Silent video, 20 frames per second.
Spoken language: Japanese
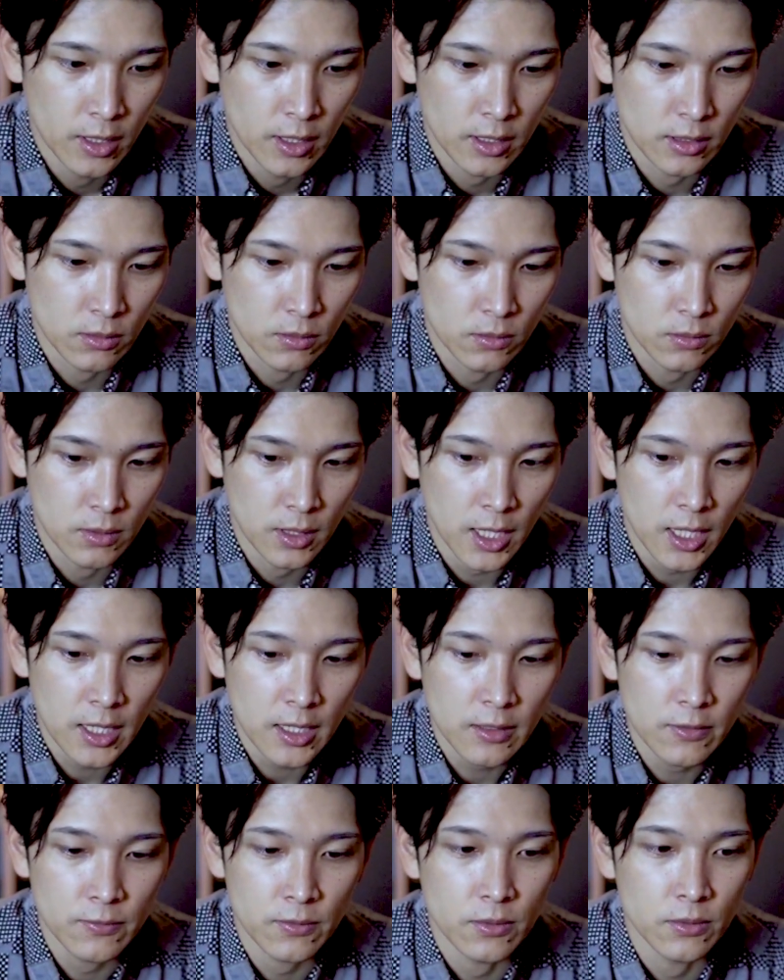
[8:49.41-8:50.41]
えっと、この
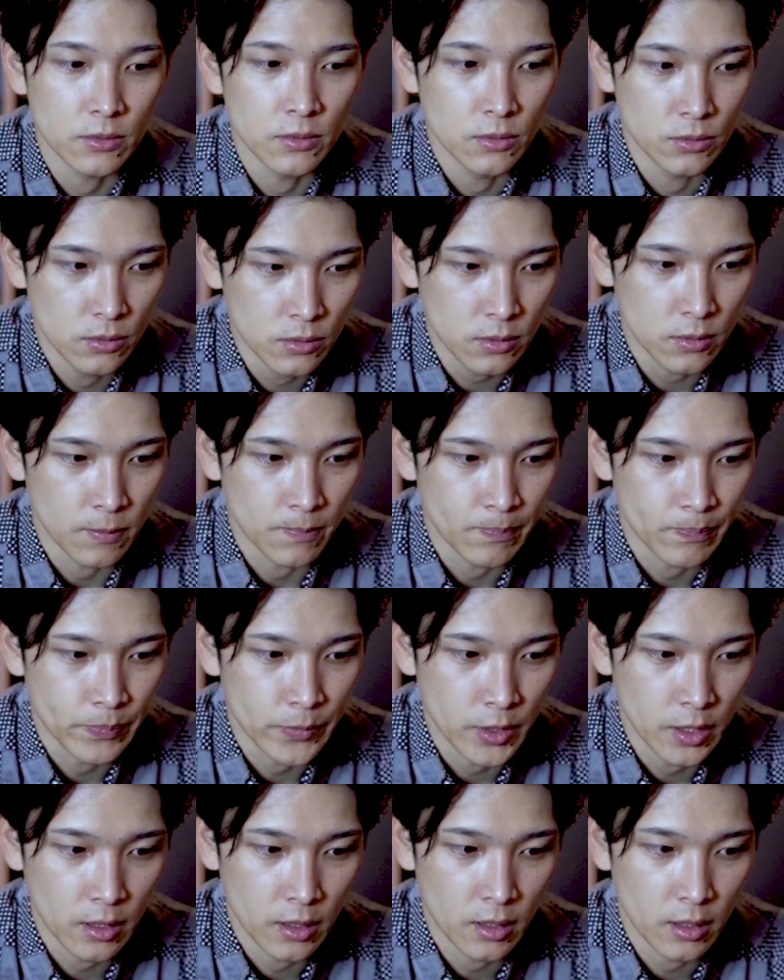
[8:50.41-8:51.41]
iPhone の、
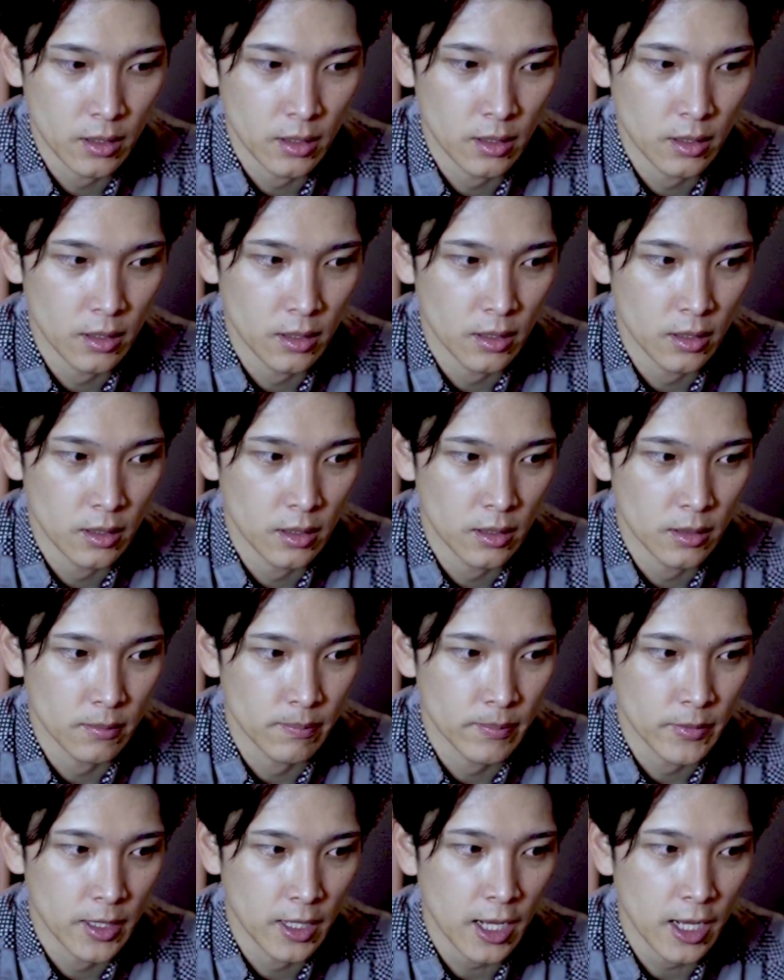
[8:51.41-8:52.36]
えー、